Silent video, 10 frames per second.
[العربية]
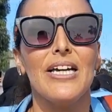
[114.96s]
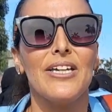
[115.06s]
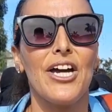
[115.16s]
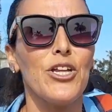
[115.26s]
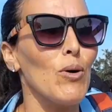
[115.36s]

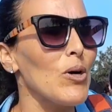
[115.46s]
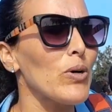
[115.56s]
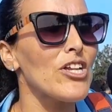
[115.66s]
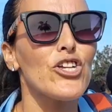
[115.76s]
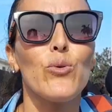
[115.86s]
يعني ولو
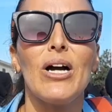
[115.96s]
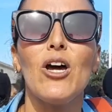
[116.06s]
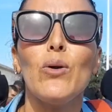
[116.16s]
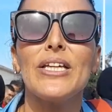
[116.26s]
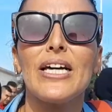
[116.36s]
كنجيو
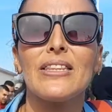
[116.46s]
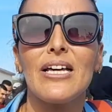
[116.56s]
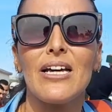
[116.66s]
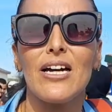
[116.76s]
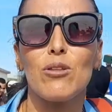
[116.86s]
على
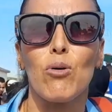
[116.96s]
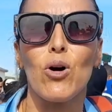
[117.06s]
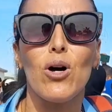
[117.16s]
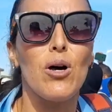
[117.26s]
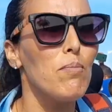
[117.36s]
وليداتنا نخدموا
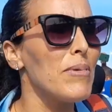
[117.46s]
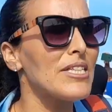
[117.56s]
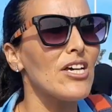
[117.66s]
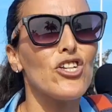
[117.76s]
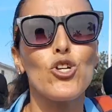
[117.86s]
ما
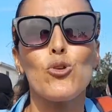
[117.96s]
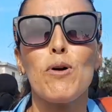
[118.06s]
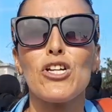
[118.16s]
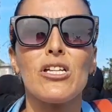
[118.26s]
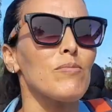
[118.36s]
تنجيش
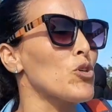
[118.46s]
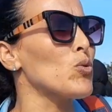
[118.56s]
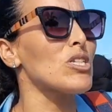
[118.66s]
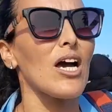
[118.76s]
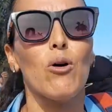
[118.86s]
باش نمشيو
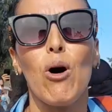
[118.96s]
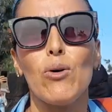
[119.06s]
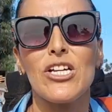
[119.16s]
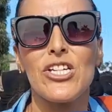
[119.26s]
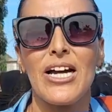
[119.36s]
نتقهوى
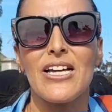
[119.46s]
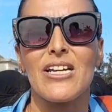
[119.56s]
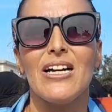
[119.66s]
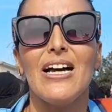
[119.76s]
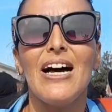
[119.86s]
ولا شي
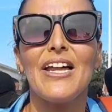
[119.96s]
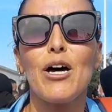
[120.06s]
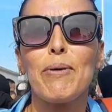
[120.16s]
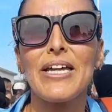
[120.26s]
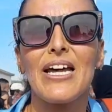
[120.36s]
حاجه
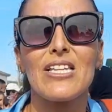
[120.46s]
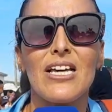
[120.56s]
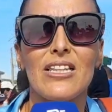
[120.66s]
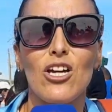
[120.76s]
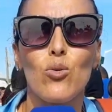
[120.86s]
حنا بغينا
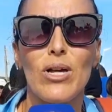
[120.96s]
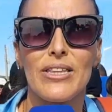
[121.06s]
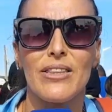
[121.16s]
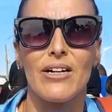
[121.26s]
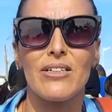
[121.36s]
رزق ديال
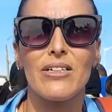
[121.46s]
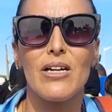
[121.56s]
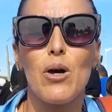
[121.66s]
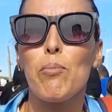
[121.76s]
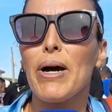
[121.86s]
ولادنا
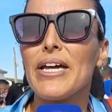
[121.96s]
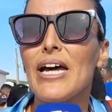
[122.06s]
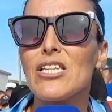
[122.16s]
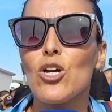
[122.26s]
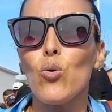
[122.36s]

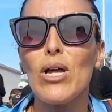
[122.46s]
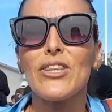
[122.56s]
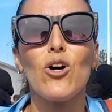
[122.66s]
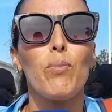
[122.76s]
بغينا رزق ولادنا